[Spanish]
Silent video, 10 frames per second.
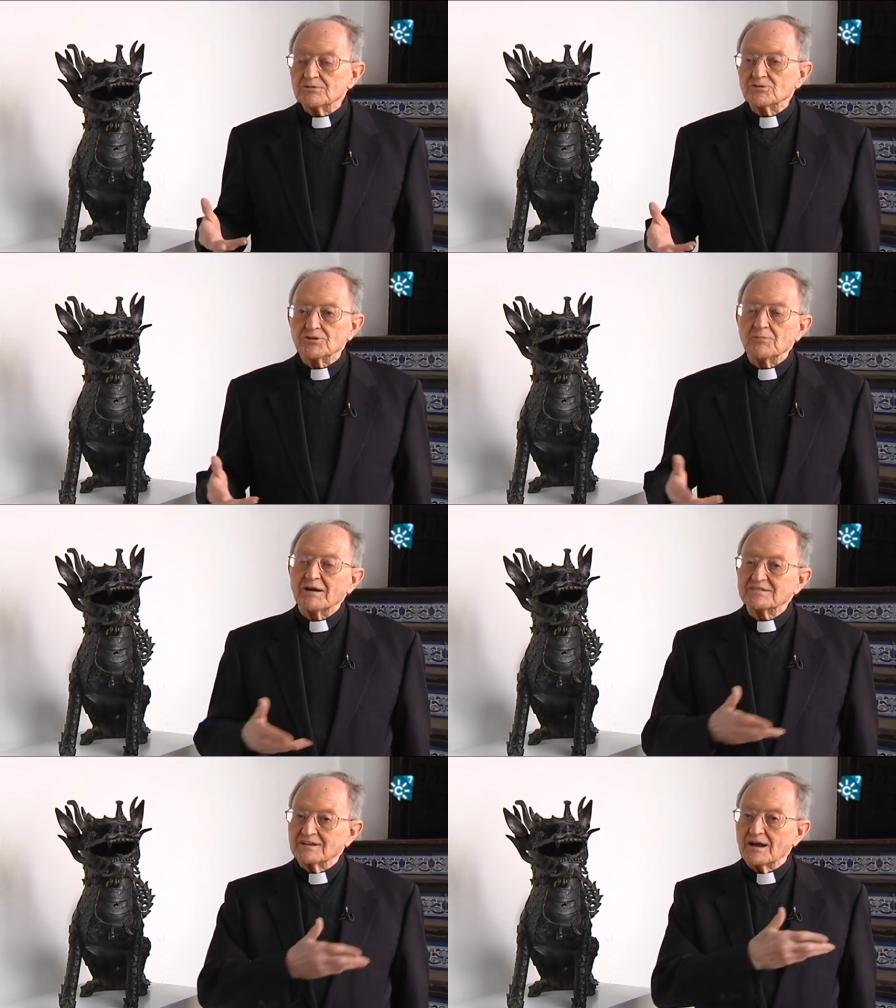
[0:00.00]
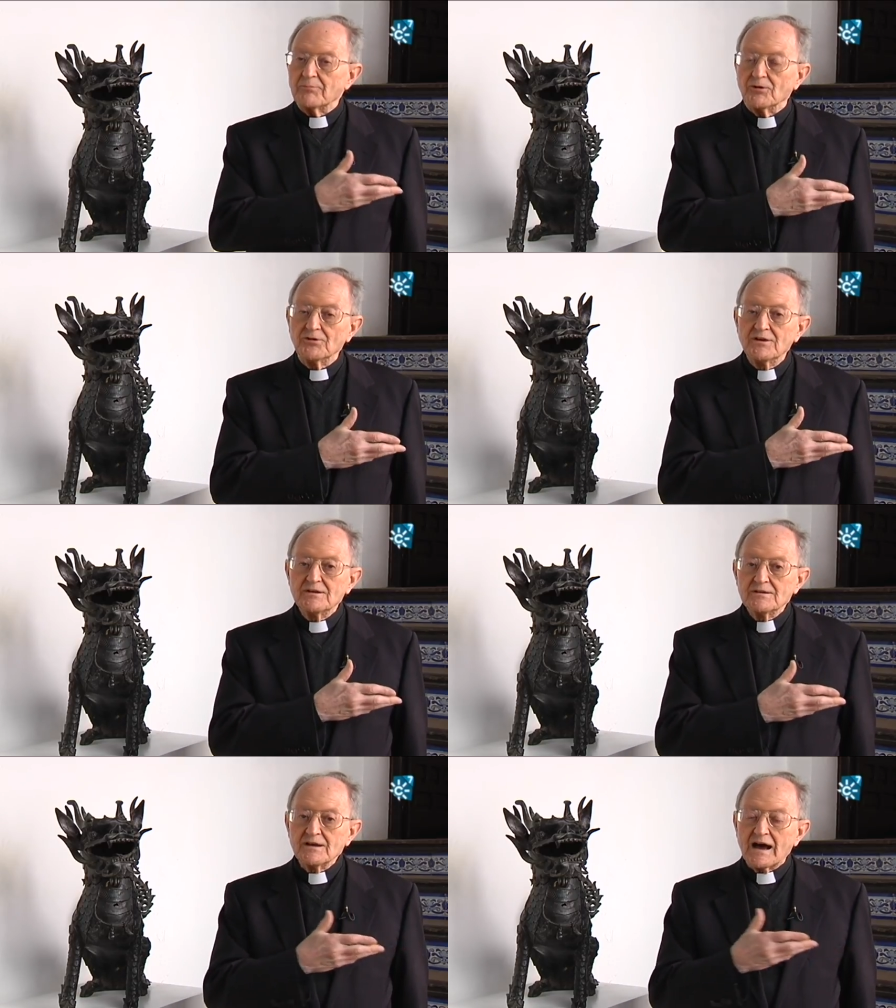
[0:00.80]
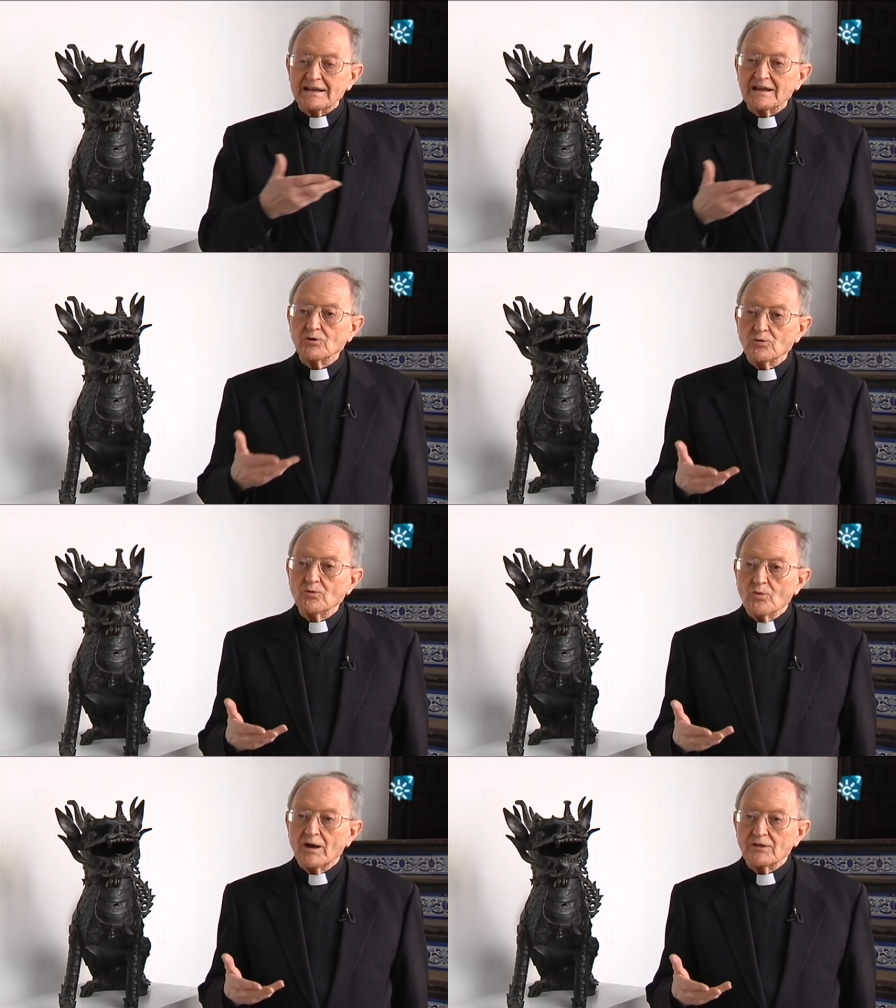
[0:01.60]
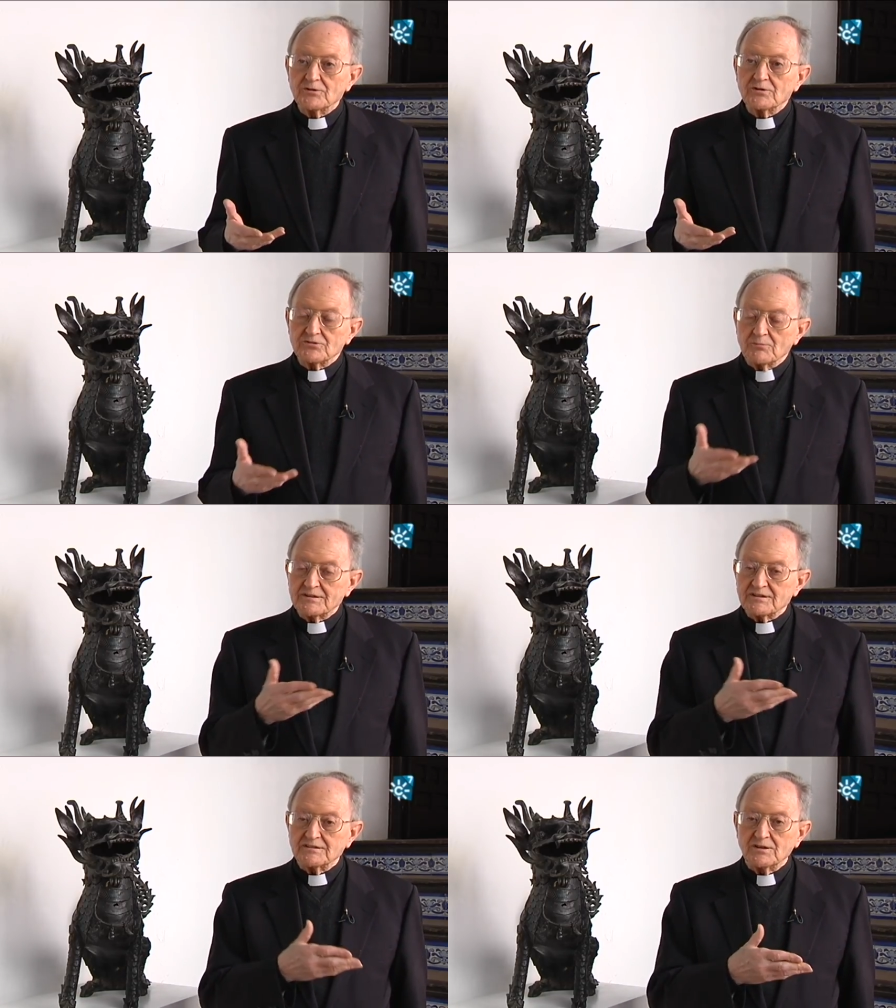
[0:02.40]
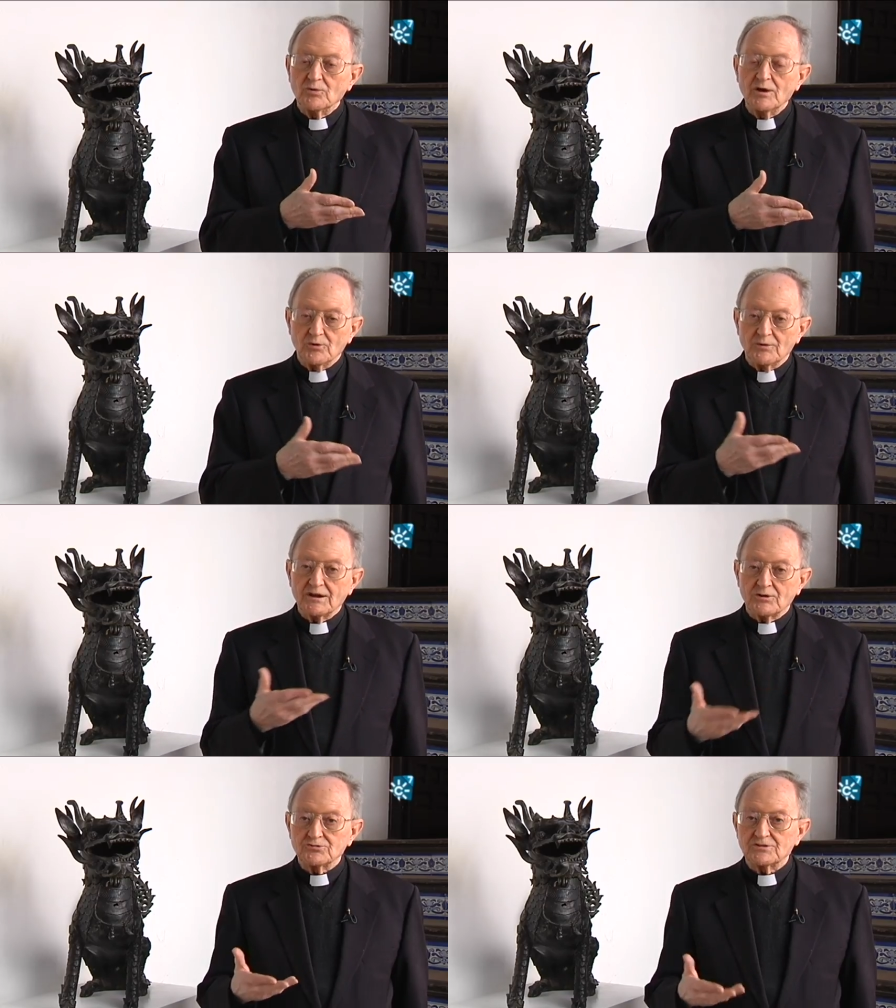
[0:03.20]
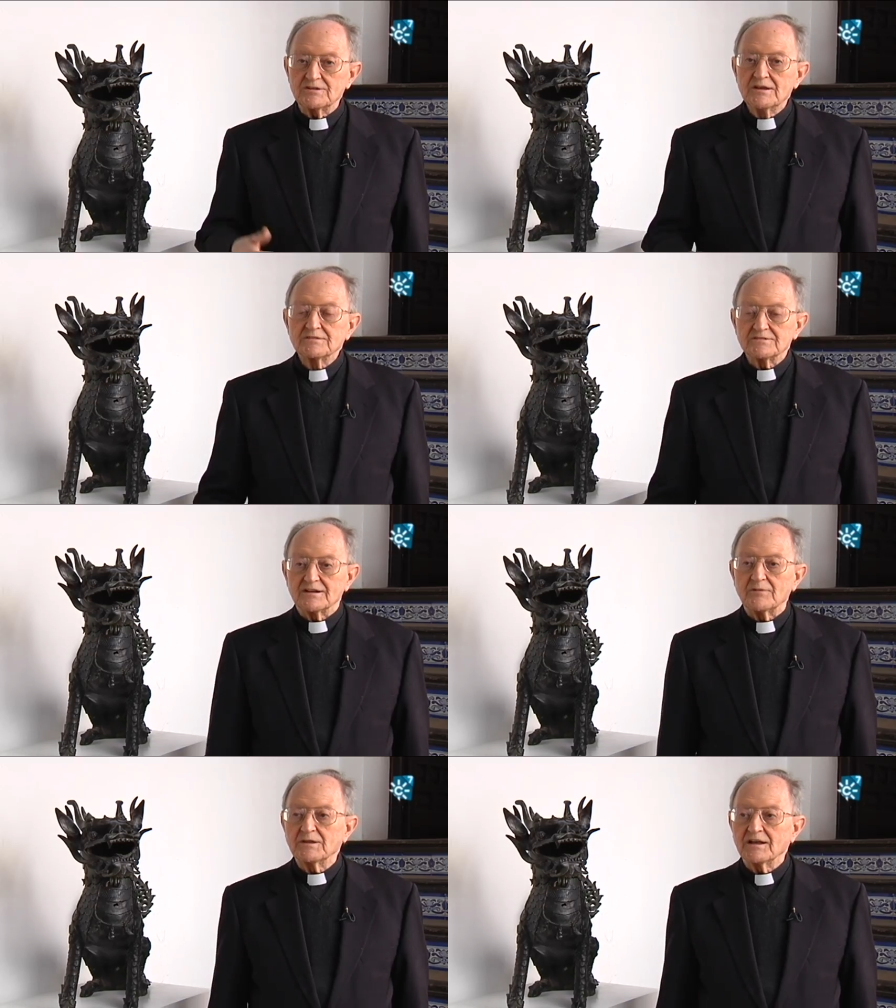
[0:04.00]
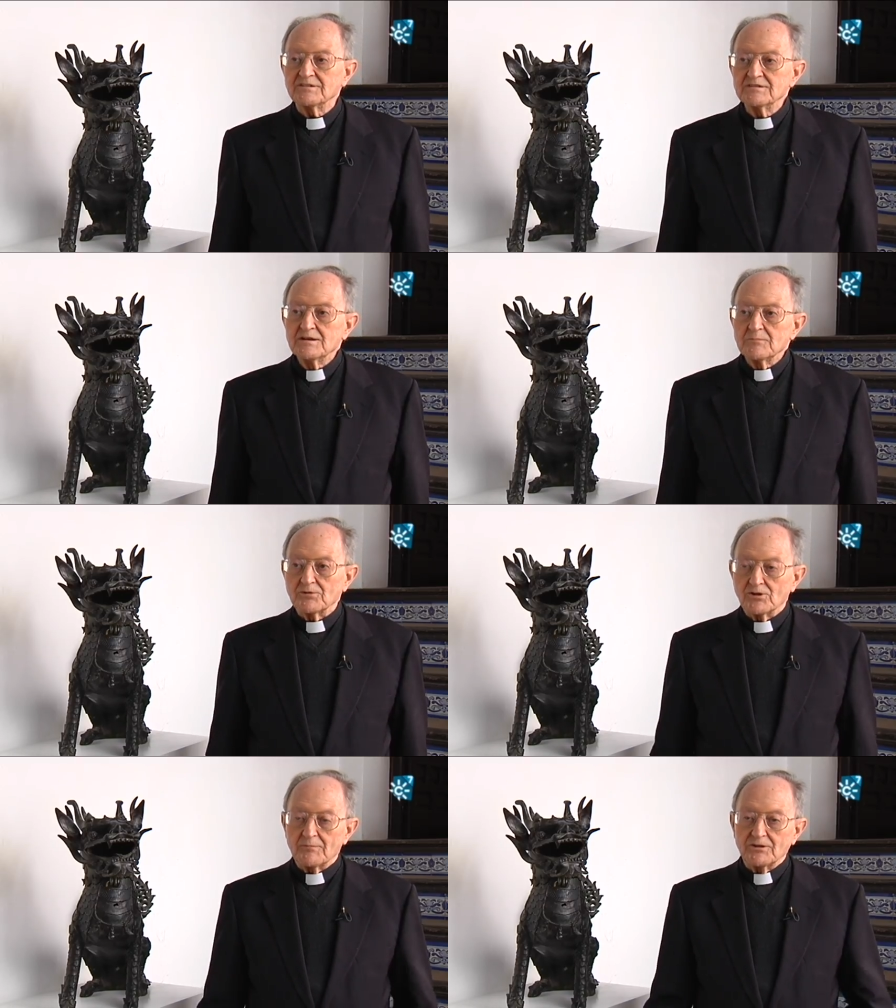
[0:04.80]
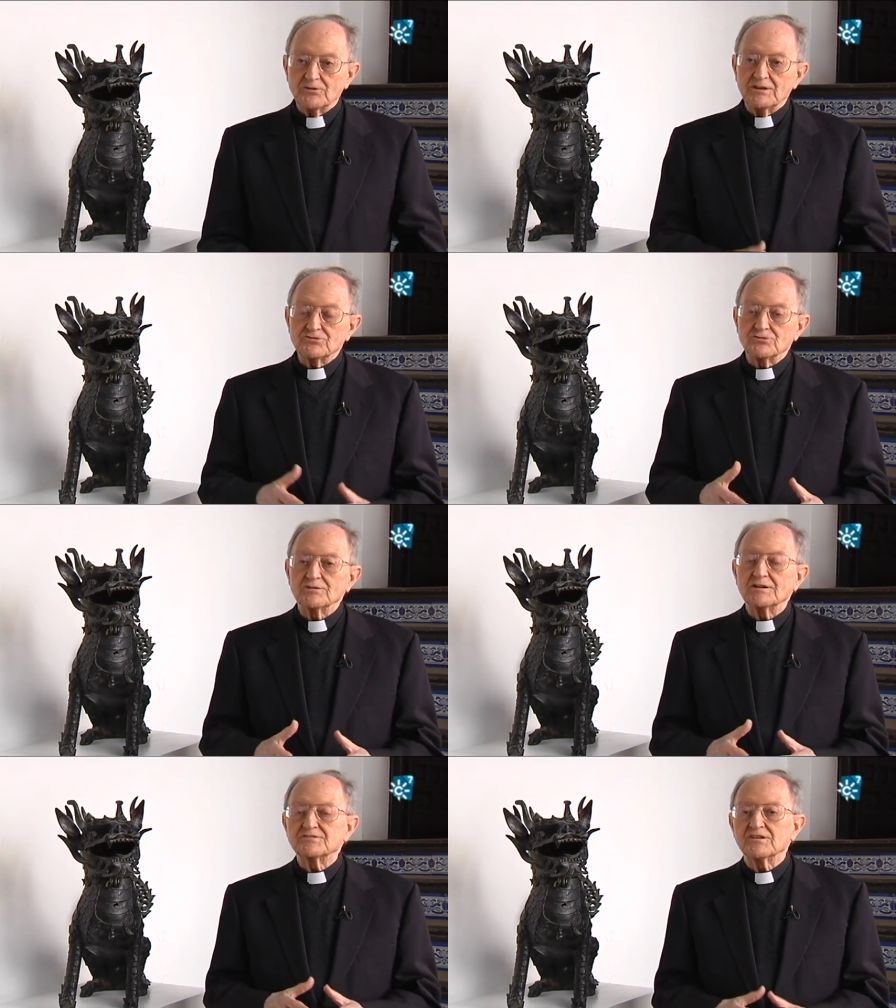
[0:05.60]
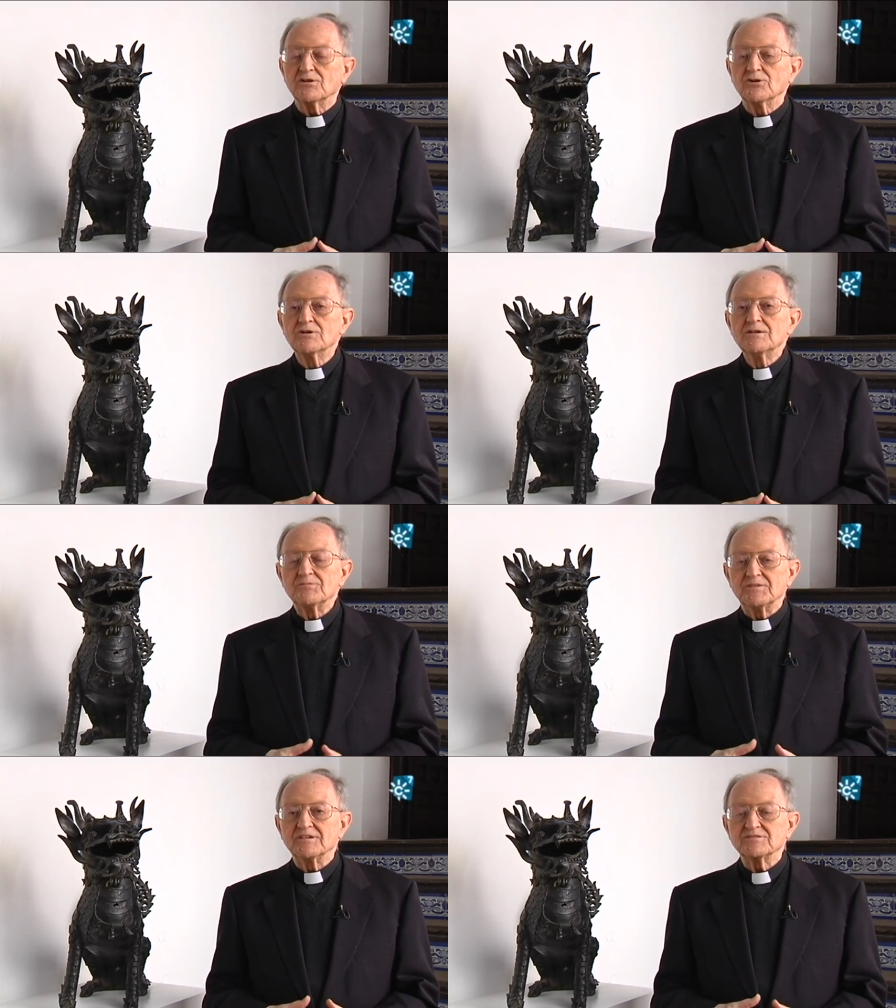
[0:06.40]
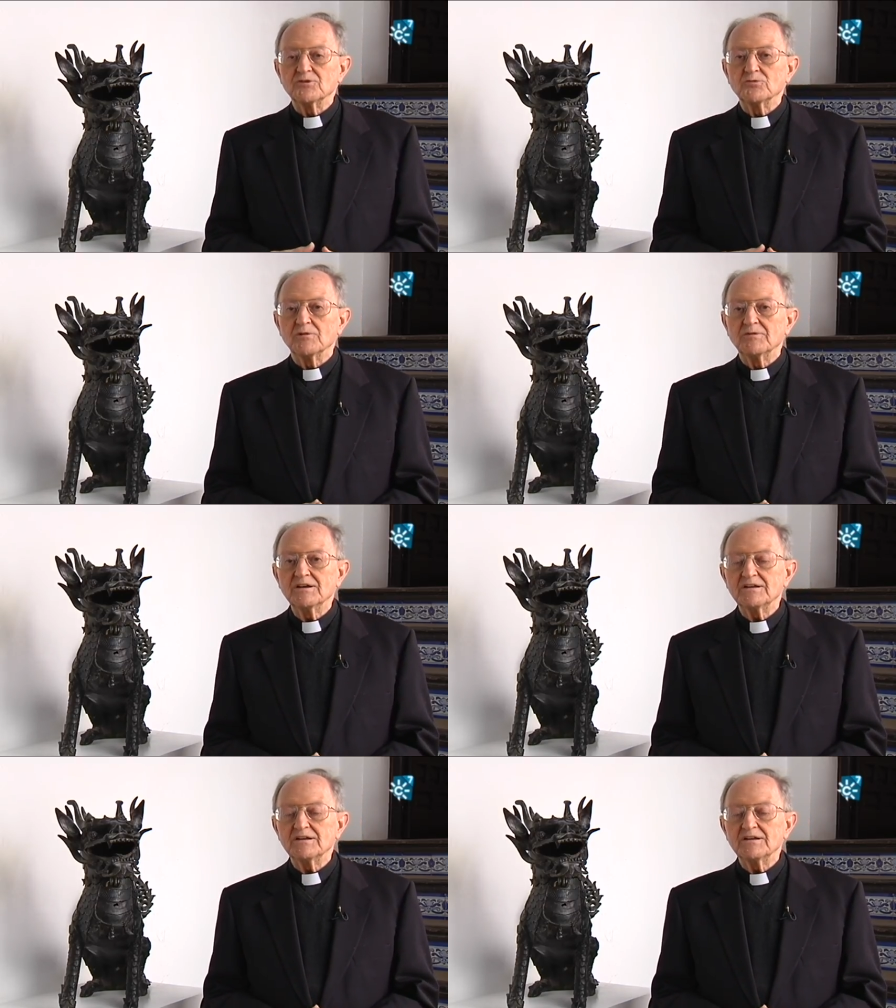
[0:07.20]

los demás de Japón hay algún cuadro que son más antiguo, algunas cosas, cerámicas, pero la mayoría son del siglo XIX